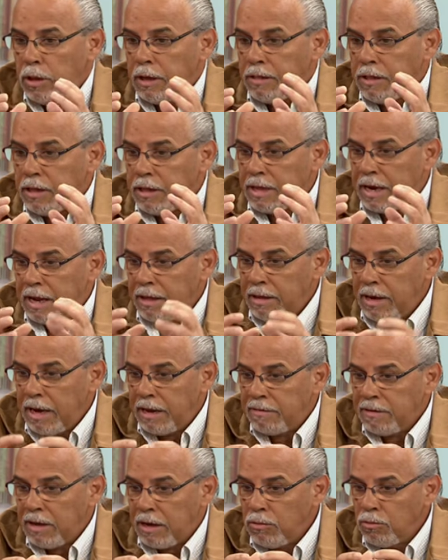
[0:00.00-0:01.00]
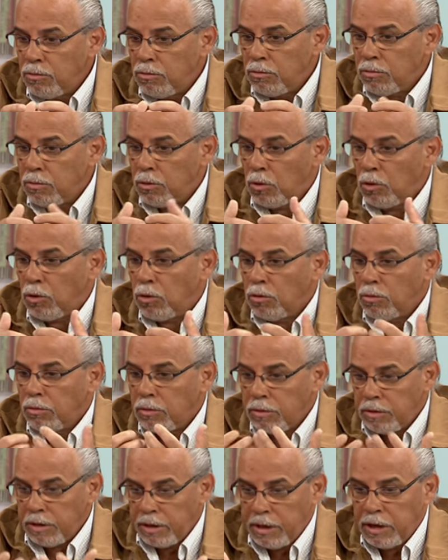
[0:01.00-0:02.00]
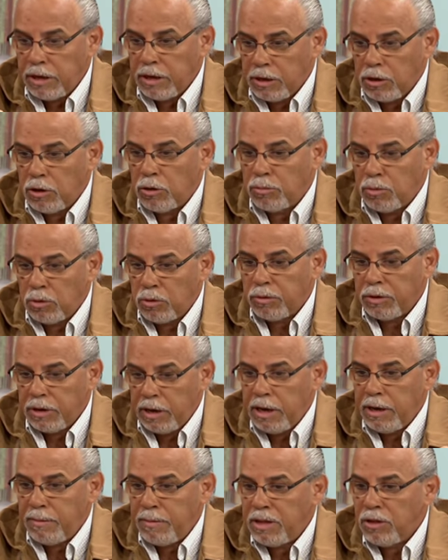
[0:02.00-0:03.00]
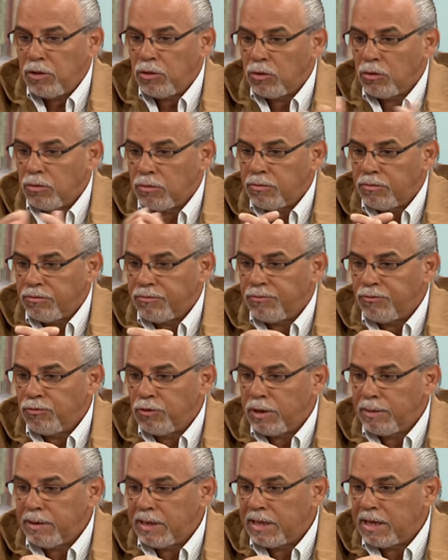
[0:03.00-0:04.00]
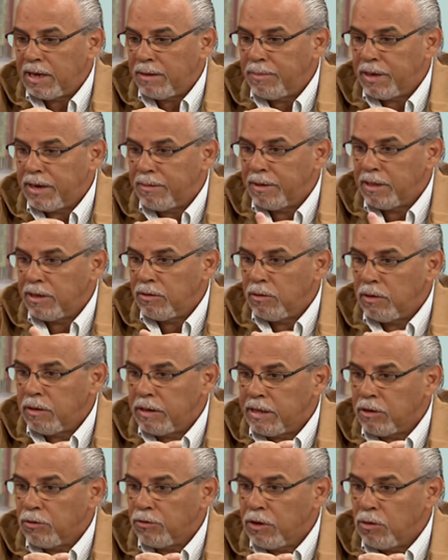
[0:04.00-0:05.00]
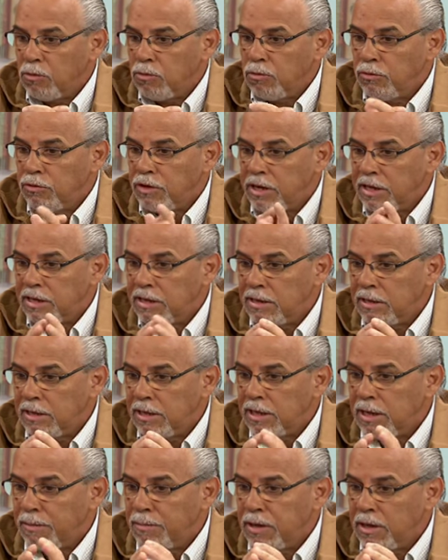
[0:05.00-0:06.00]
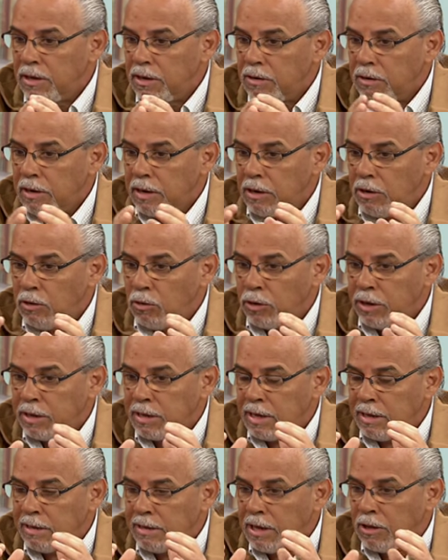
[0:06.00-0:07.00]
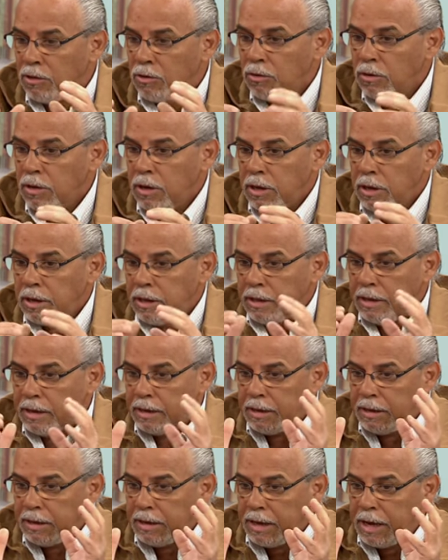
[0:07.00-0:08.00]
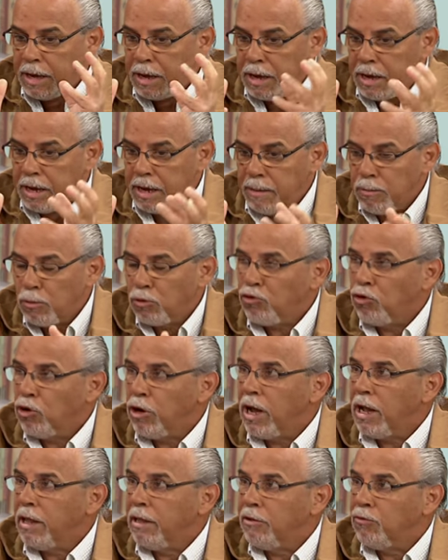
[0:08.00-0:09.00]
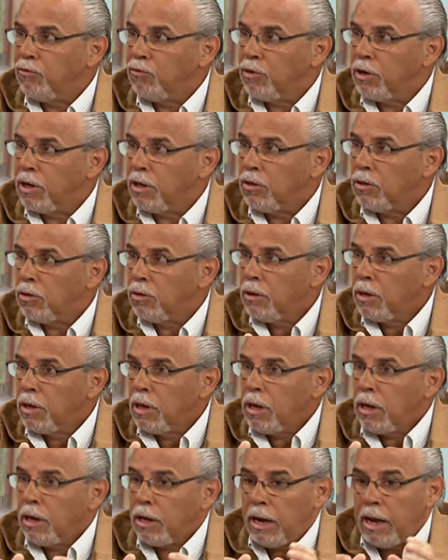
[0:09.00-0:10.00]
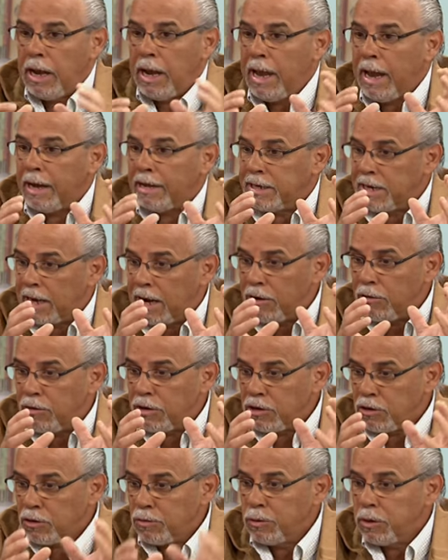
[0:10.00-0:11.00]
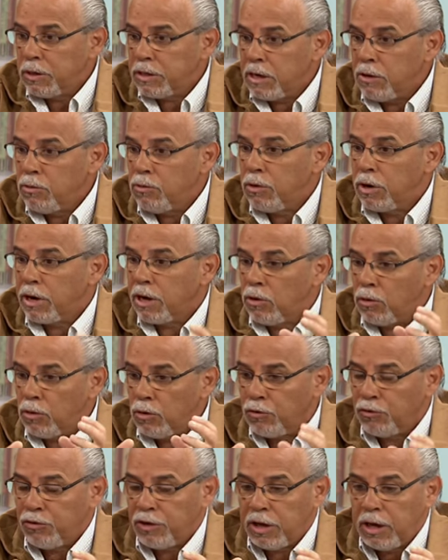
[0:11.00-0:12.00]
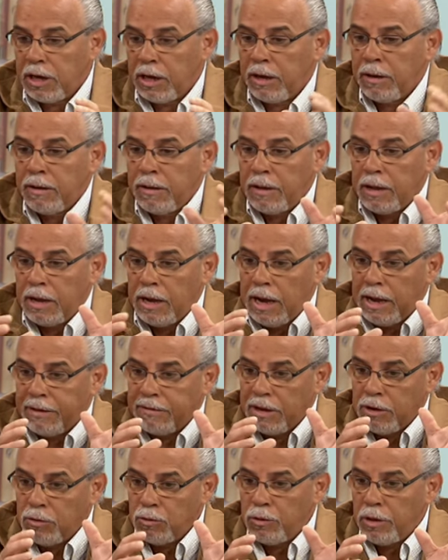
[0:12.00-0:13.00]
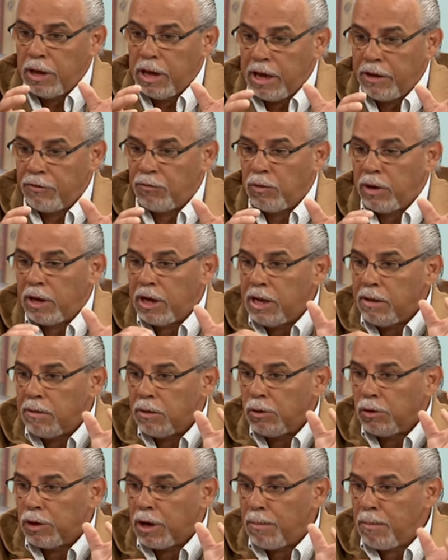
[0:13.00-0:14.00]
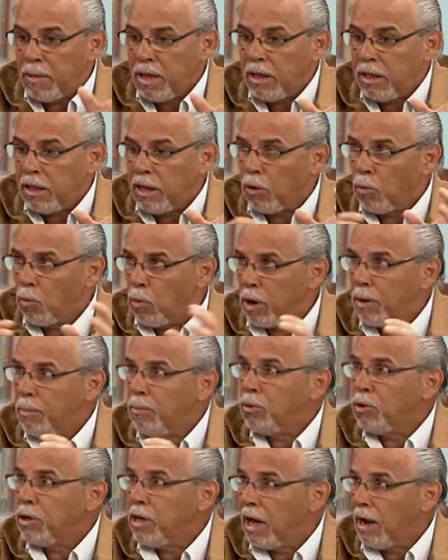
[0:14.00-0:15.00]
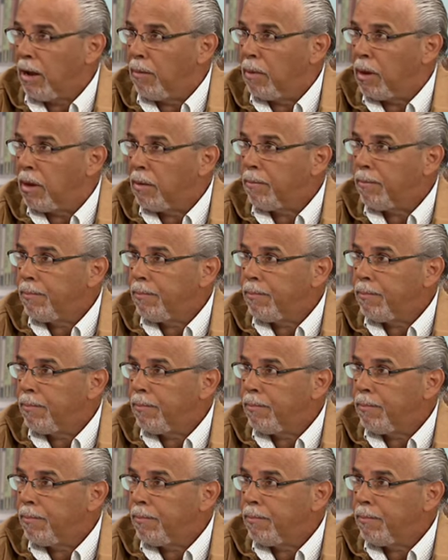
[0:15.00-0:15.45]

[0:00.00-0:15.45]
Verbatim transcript: detrás de la salud o eh, como elemento fundamental para mantener un estado de salud se necesita también lo que es el estado eh, emocional del sujeto. ya la Organización Mundial de Salud reconoce que la salud es un equilibrio entre mente, cuerpo y alma.